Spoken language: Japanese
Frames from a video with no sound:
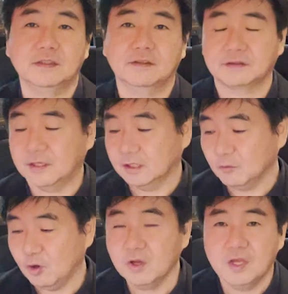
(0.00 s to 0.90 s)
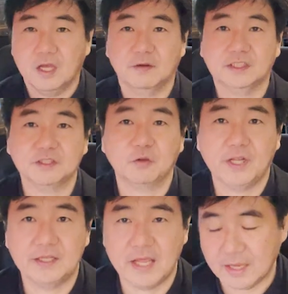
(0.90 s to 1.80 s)
んですけれども、えー、私こ
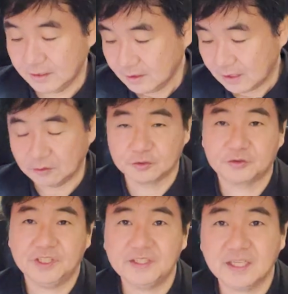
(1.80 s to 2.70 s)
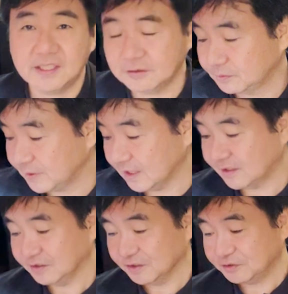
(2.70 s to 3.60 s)
れねあのツイッターでつぶやい
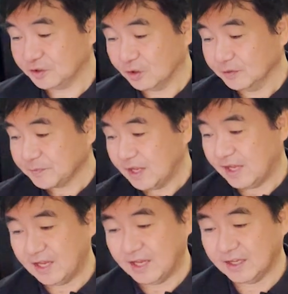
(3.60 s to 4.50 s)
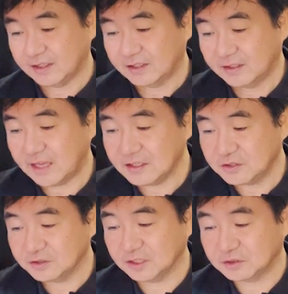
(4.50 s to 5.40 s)
てるんですよ、えー、研
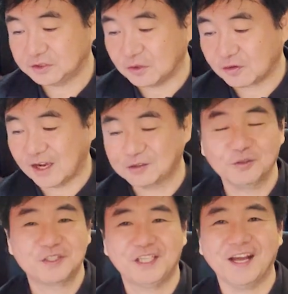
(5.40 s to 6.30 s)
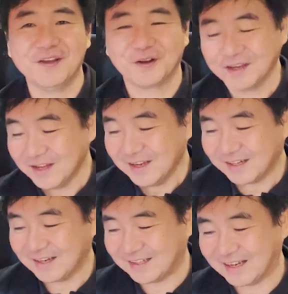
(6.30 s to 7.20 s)
究者としての格の違いを
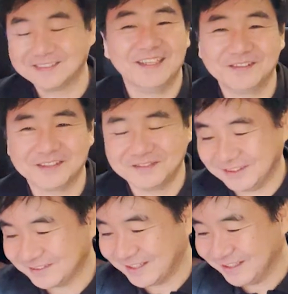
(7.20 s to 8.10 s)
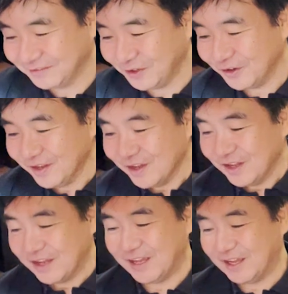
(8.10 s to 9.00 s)
が愕然としますけれども、
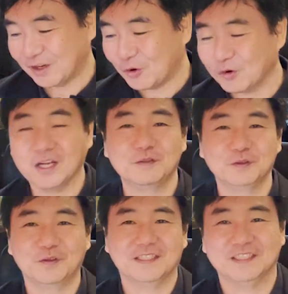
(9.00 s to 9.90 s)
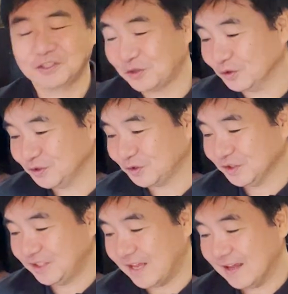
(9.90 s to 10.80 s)
えー、工学部の私教授と
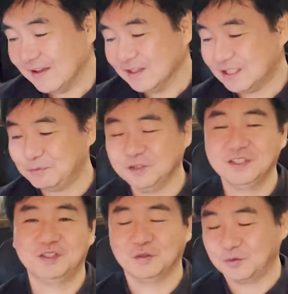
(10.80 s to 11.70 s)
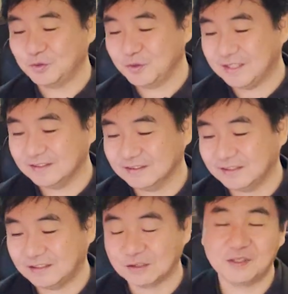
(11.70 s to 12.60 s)
して自分自身を奮い立た
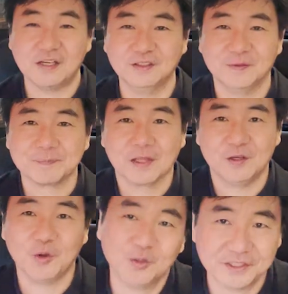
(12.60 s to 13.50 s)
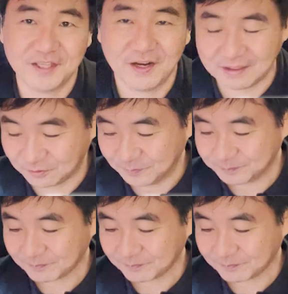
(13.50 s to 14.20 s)
せてくれる量子ではあると